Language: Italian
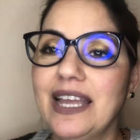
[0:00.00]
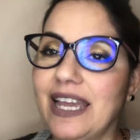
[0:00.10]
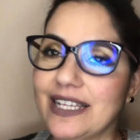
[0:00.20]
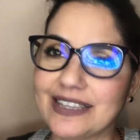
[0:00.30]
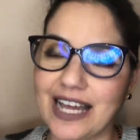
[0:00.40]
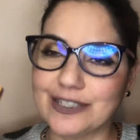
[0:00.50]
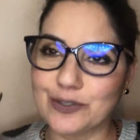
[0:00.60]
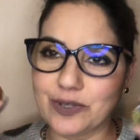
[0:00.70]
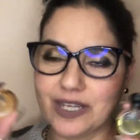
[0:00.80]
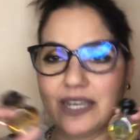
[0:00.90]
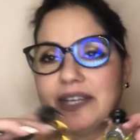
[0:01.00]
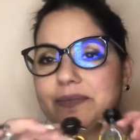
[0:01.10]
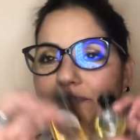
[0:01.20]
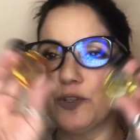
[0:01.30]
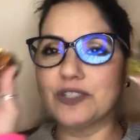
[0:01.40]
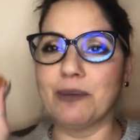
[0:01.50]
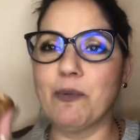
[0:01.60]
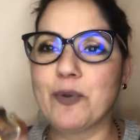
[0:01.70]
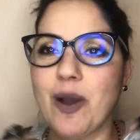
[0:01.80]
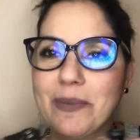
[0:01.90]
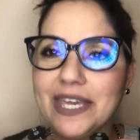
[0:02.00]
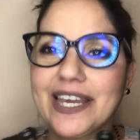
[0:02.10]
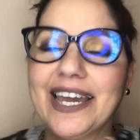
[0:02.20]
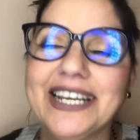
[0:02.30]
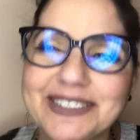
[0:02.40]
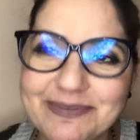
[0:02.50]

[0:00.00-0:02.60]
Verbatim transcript: è tanto che non siamo più amiche